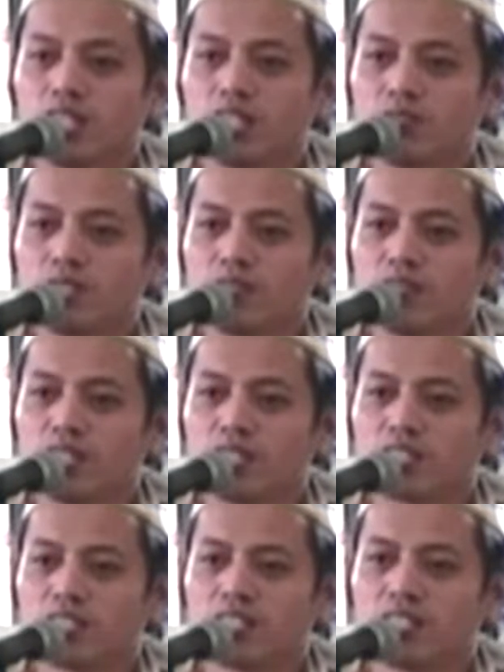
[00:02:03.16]
Nah, untuk belum
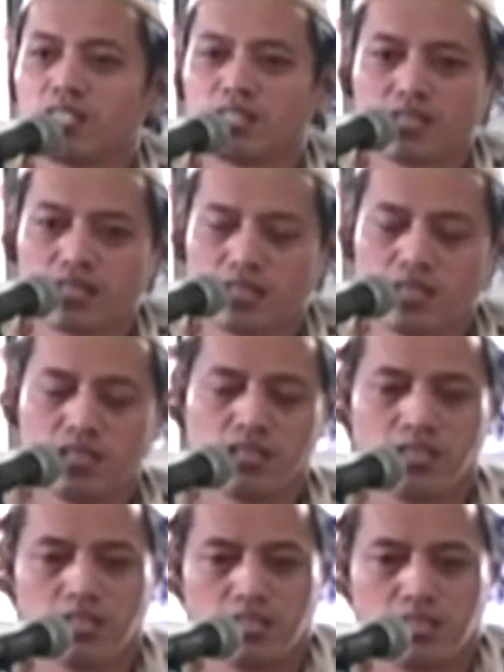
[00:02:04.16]
di
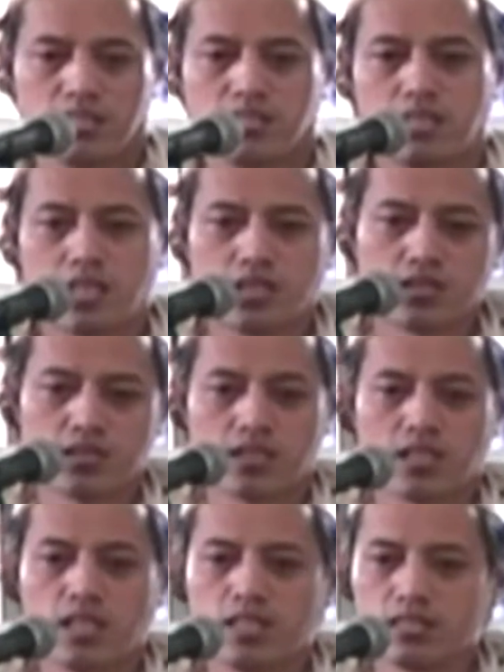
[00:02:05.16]
ya itu
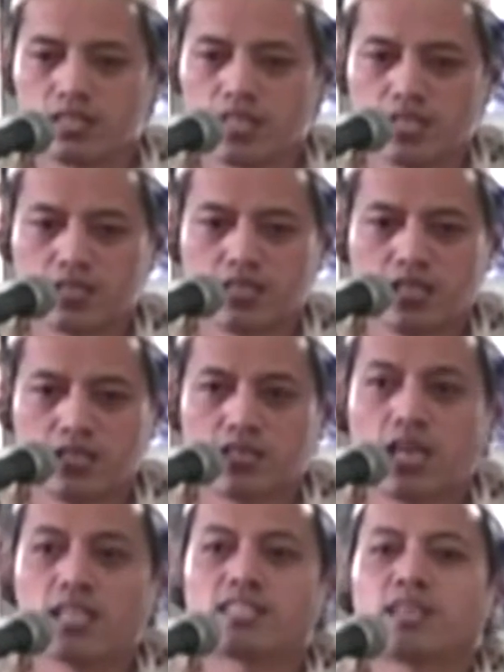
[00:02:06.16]
sholian dijelaskan.
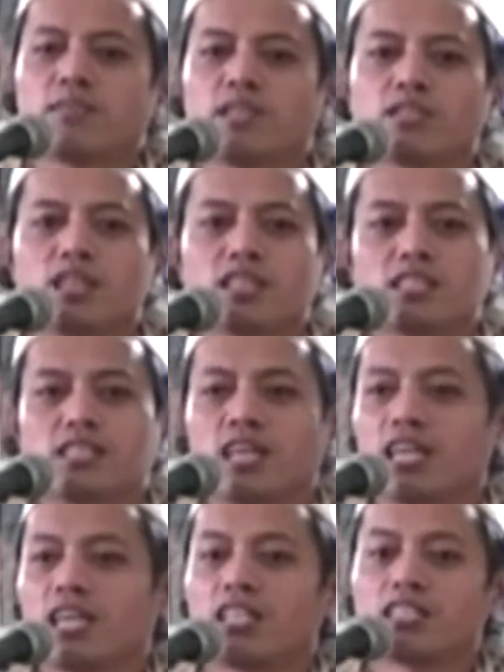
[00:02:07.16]
Jangan sampai sholat kita
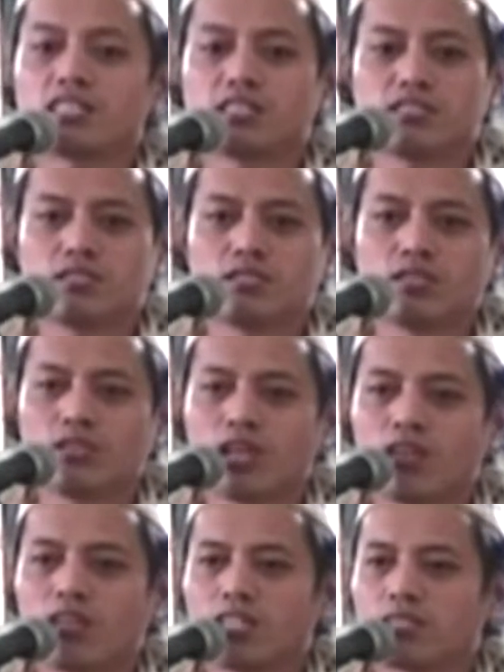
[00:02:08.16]
kayak
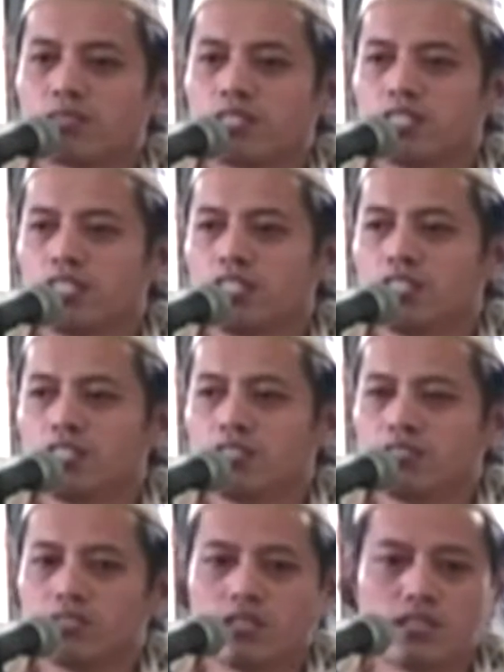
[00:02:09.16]
orang-orang seperti
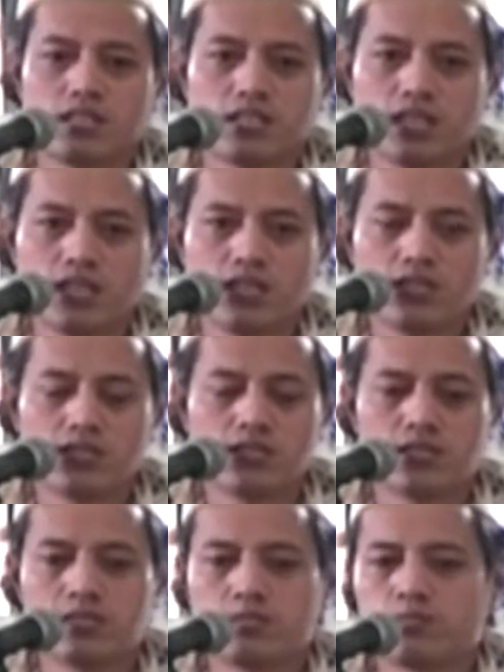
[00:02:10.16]
itu. Sholat kita ya
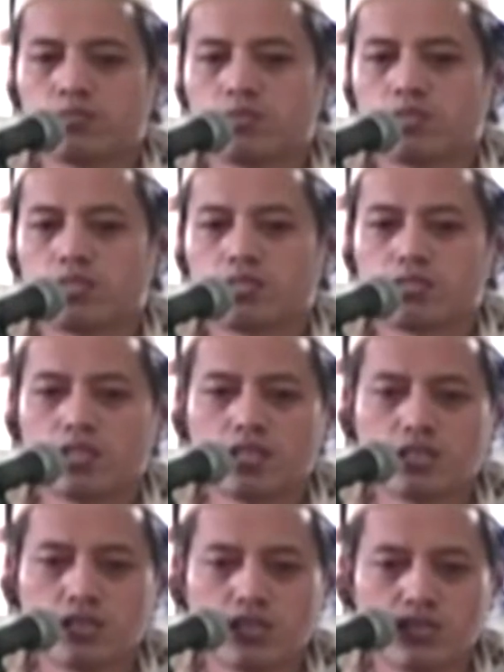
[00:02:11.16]
seperti
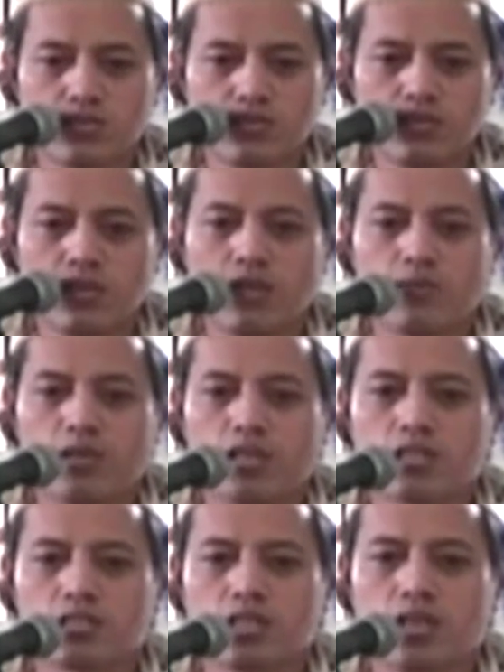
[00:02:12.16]
sholatnya Rasulullah,
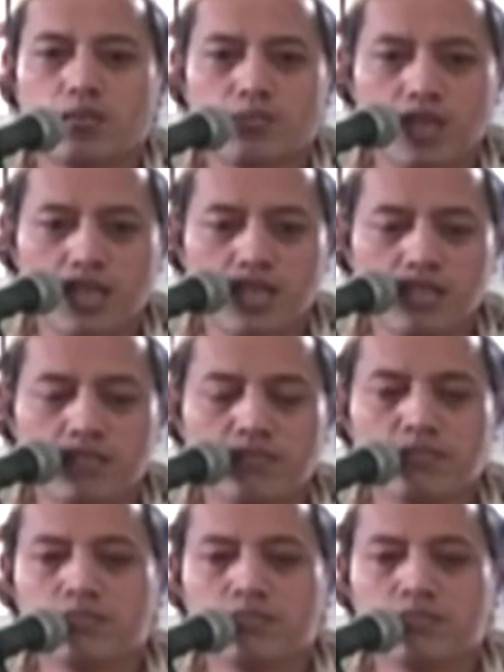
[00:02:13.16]
para sahabat,